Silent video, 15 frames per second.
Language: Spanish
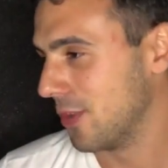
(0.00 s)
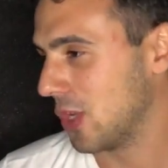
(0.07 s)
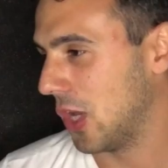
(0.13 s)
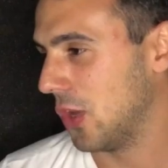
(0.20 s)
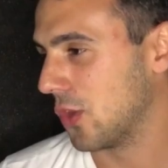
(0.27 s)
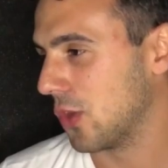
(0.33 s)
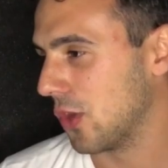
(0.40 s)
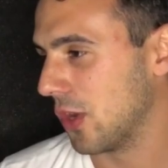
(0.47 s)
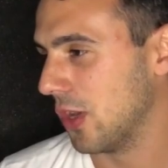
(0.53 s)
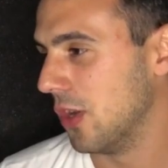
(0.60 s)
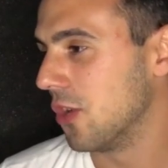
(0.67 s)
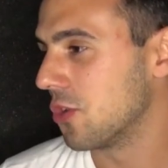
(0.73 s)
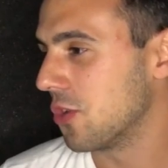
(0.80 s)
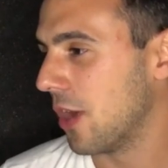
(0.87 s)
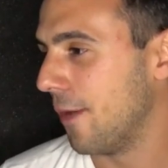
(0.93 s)
Ya los
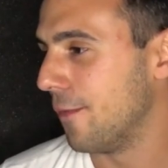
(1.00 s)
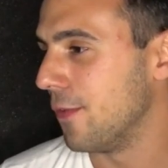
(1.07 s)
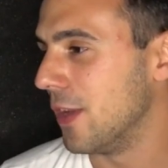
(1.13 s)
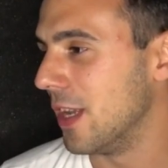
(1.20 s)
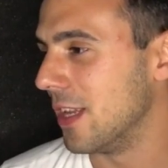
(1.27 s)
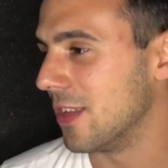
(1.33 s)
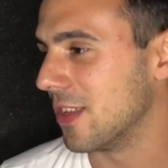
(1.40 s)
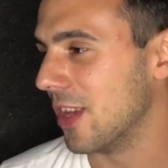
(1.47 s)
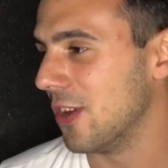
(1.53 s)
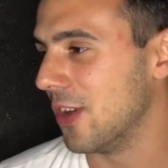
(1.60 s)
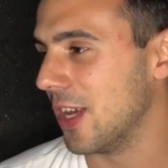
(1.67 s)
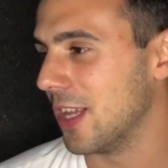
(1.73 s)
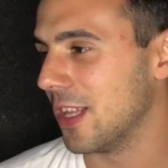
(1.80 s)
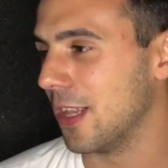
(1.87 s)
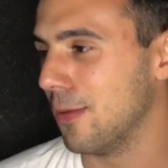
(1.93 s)
torneos han finalizado
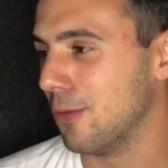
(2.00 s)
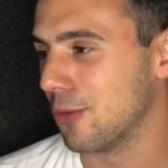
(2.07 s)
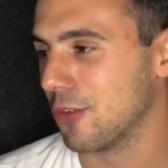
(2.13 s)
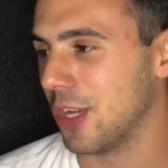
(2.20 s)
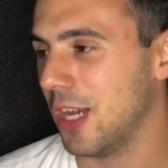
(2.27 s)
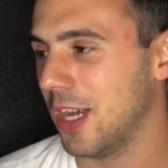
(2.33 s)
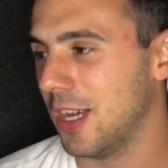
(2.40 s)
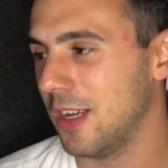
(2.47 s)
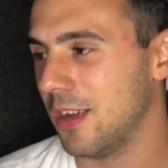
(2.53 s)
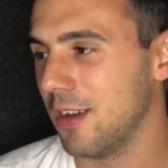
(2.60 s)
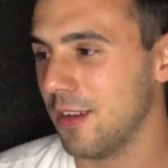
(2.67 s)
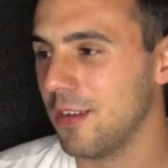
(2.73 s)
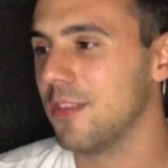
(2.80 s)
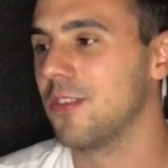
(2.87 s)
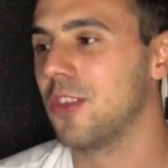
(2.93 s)
y ahí tenemos a
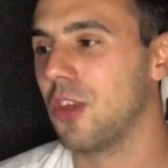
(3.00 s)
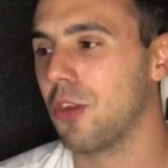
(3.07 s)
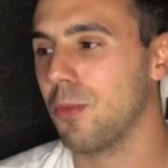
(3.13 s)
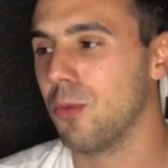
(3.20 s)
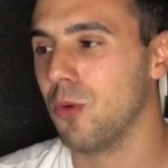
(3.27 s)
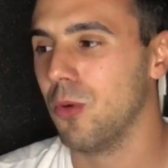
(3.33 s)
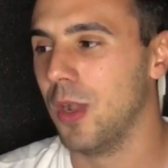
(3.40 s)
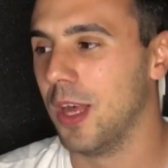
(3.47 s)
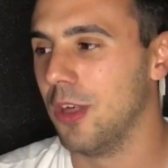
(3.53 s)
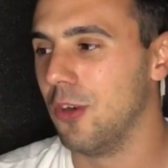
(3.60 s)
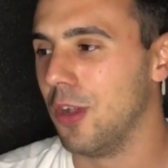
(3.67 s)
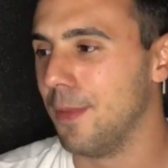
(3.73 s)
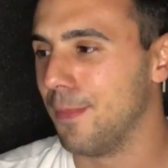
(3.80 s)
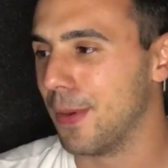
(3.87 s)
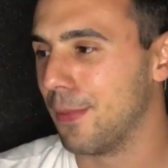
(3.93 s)
Cerro por un lado,
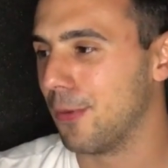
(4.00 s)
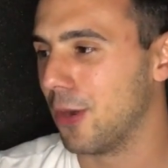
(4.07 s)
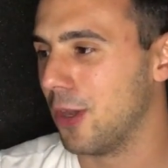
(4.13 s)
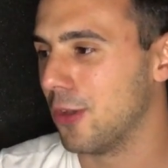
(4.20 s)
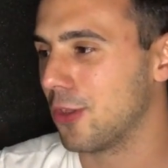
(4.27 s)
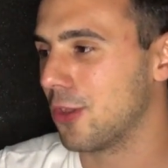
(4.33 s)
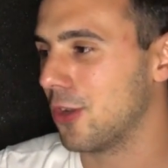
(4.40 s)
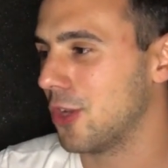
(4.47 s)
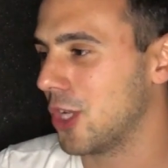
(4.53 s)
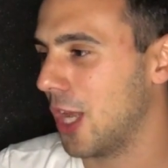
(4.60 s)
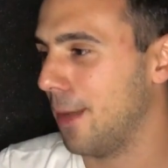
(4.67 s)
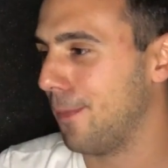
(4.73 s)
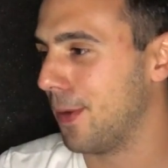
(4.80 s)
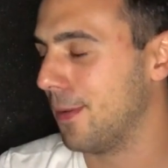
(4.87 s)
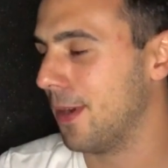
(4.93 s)
Olimpia por el otro y ya
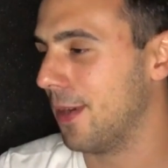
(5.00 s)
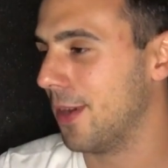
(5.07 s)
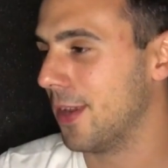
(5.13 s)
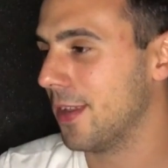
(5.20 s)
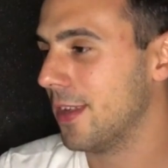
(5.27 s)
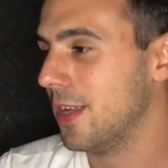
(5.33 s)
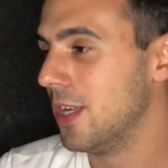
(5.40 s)
el primer, a ver,